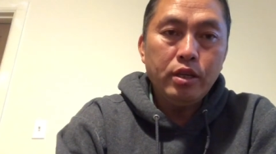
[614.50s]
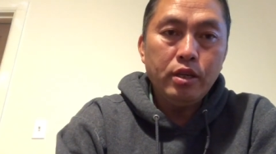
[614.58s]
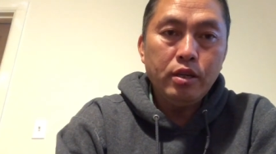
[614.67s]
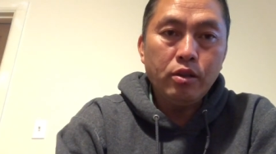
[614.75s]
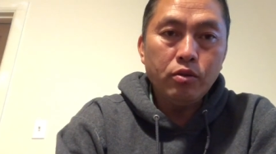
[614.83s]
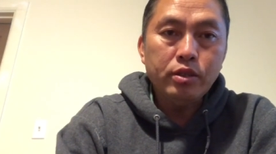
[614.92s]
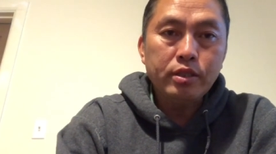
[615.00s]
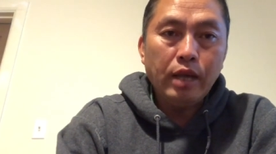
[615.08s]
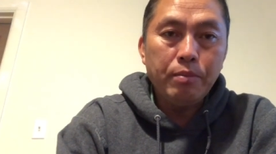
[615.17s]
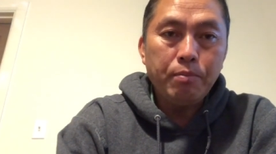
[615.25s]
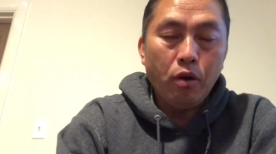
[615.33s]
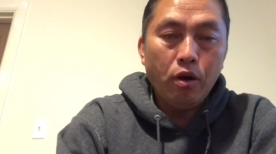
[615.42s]
thì khi
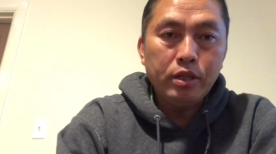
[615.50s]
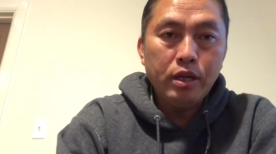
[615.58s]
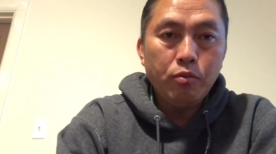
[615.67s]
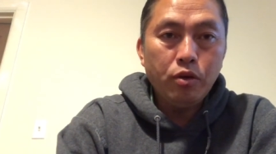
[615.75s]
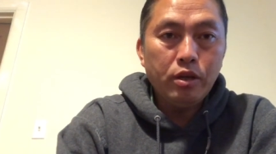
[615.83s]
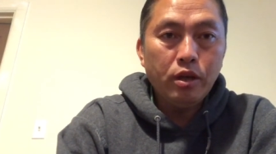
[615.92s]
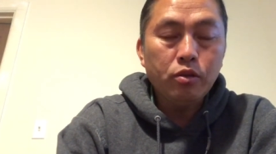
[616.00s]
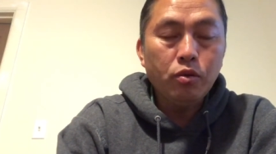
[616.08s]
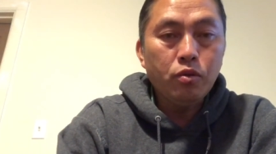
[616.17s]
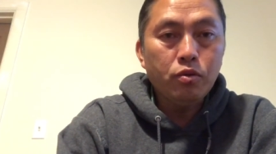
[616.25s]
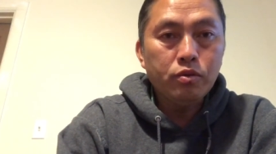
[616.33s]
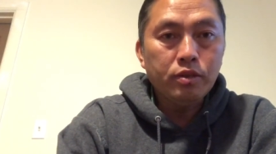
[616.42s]
thằng này sky bỏ thì mua
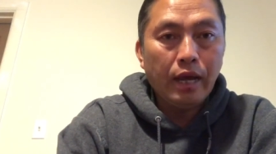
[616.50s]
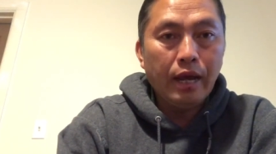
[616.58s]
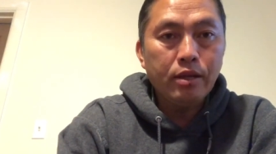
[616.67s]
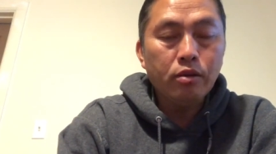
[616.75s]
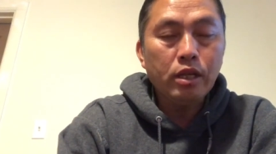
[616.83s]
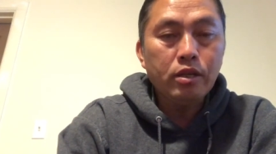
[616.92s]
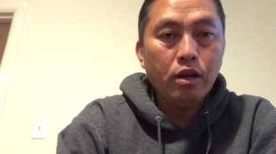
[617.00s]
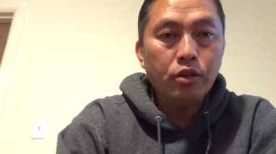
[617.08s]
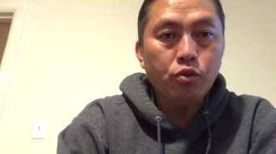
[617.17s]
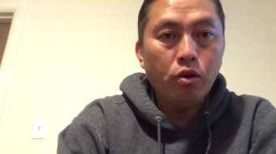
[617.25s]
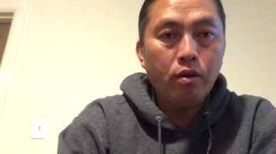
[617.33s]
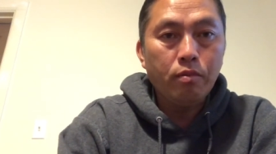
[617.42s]
ít tủ xài nhau
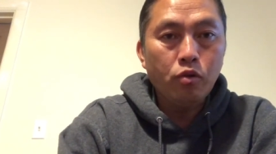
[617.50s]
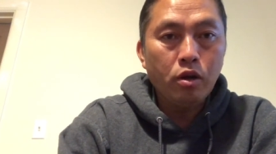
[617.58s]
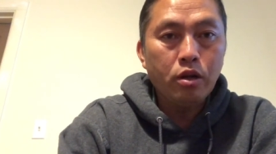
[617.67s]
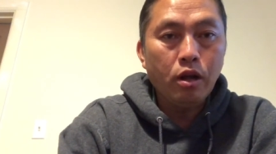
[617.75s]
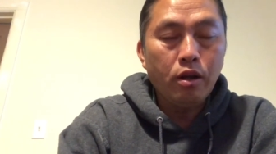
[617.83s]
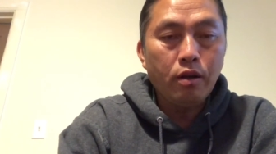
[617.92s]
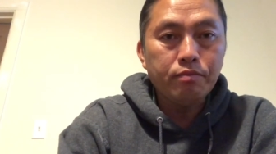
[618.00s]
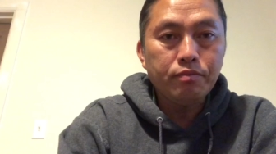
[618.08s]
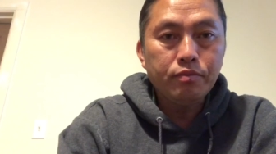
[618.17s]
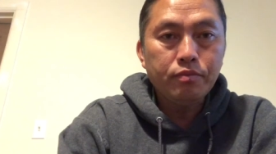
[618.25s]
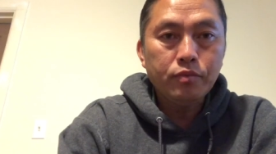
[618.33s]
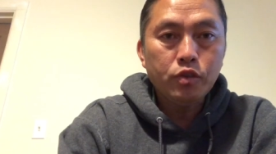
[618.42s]
tết chờ là chùa mua
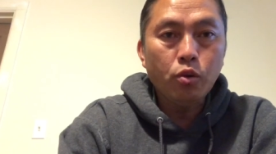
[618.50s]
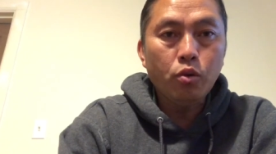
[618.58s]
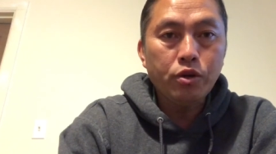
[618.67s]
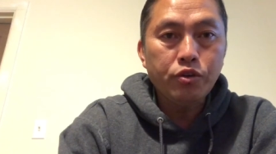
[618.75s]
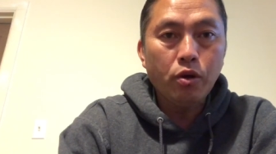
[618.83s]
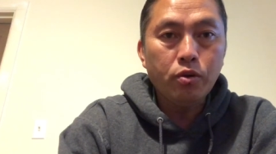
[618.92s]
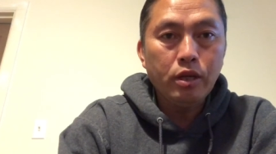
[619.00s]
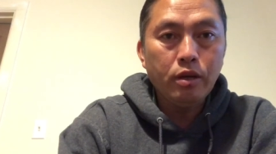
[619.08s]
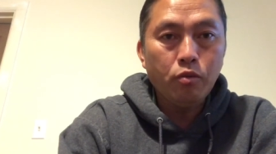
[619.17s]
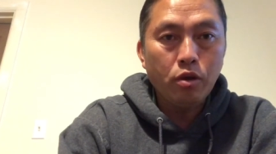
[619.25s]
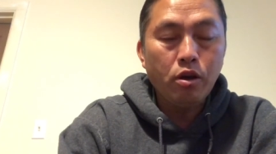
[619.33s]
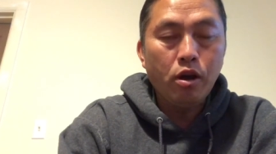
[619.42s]
có tủ lòn
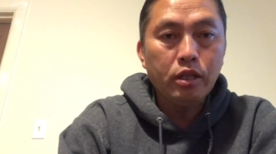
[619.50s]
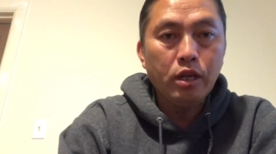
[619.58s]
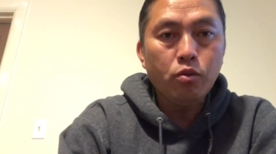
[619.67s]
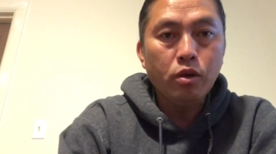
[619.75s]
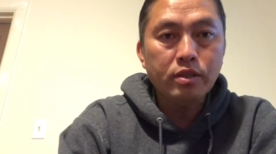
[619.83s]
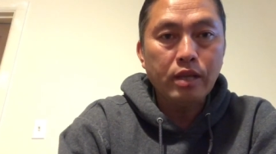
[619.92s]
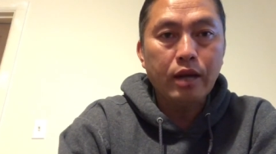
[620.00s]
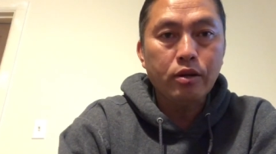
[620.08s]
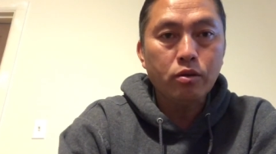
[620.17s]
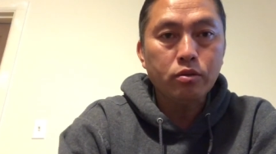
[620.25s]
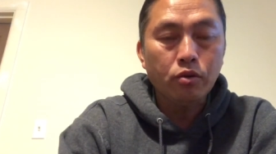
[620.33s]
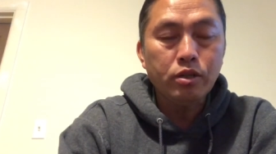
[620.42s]
trâu thì mua có tết đua
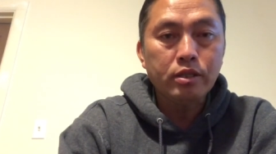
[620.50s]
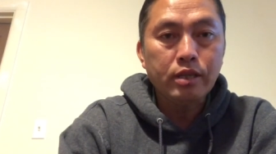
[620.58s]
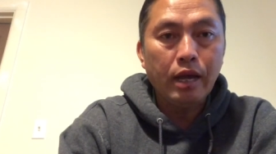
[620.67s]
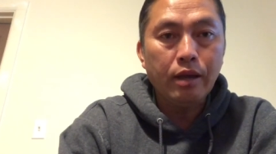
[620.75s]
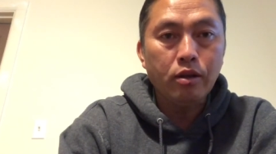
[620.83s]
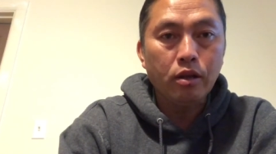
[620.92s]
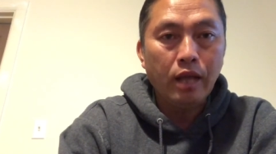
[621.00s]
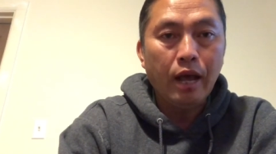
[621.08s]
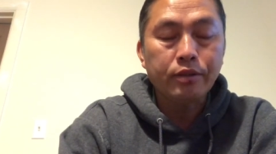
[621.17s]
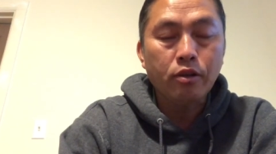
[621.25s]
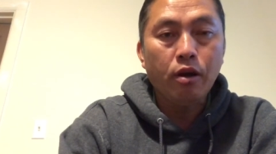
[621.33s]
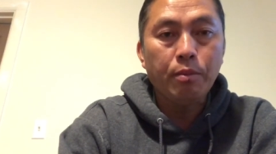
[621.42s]
xa đâu thằng này sky
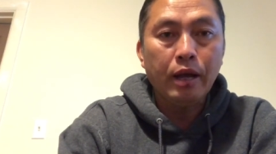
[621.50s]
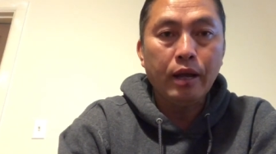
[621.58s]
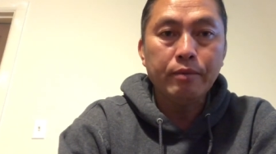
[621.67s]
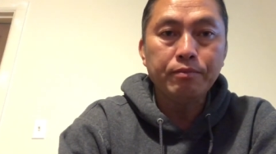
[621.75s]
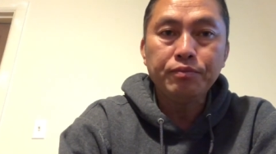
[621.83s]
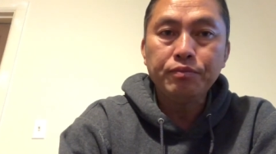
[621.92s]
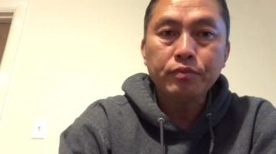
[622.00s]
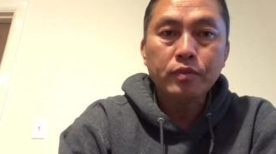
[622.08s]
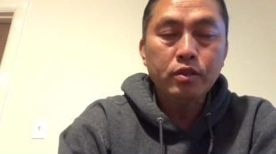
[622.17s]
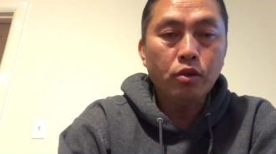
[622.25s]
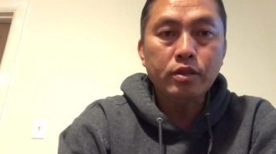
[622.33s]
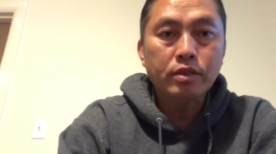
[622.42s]
có thả coi mà
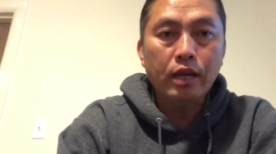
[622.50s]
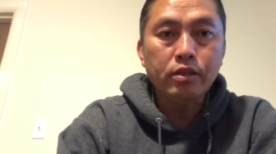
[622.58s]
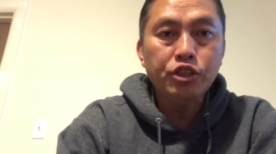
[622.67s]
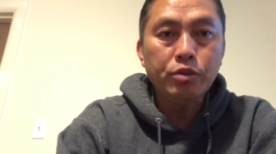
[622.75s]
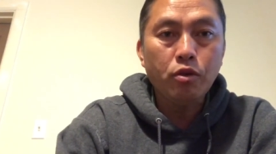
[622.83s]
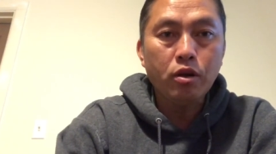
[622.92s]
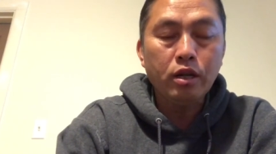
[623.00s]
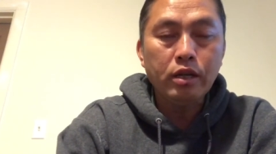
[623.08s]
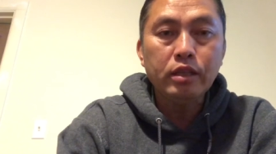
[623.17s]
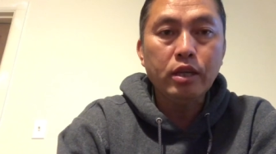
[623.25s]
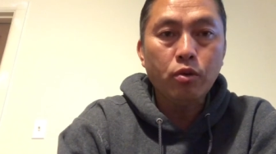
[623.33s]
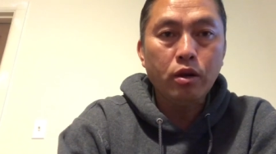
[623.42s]
thằng này sky tức chỉ
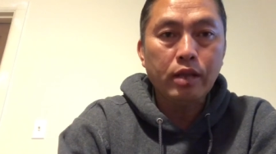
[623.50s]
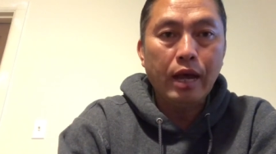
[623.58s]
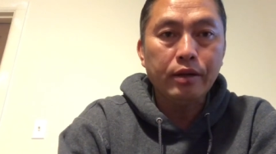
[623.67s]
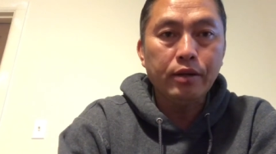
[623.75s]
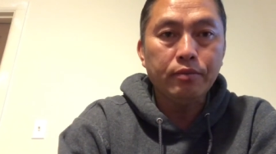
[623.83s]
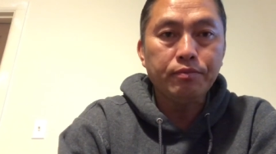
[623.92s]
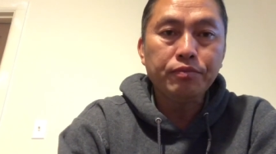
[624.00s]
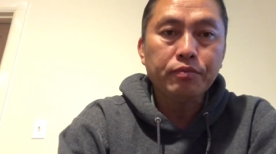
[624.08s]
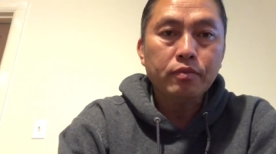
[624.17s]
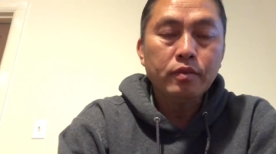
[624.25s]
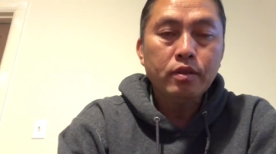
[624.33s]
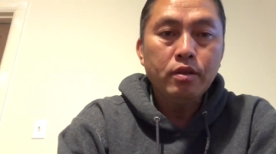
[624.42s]
mua có nét tết đua là thả nữa
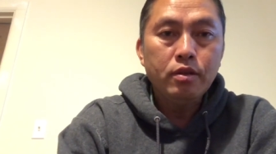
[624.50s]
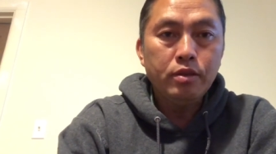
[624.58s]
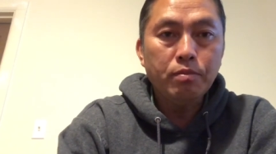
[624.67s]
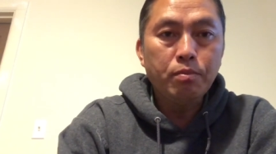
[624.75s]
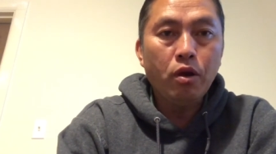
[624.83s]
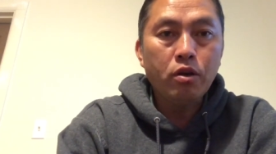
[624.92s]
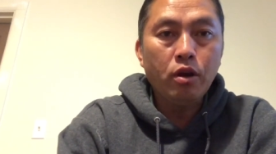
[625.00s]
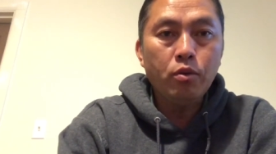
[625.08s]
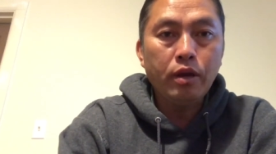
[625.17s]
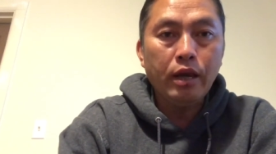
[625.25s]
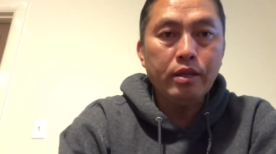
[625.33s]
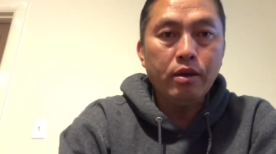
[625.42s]
nhưng
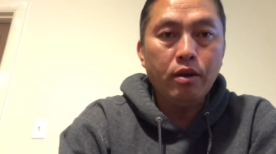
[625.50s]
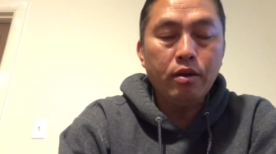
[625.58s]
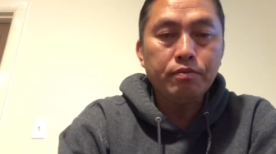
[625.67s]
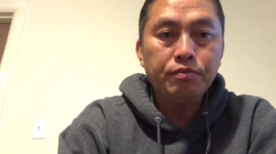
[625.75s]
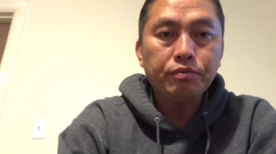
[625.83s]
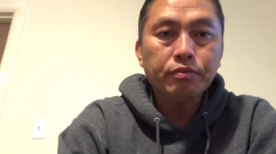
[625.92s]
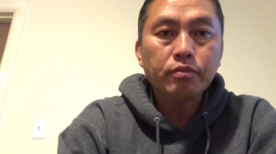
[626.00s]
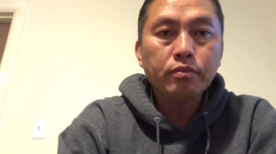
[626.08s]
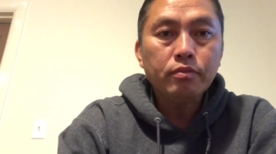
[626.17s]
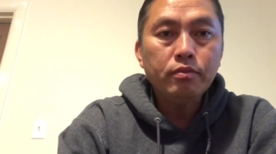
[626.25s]
bỏ có lúc đây thì họ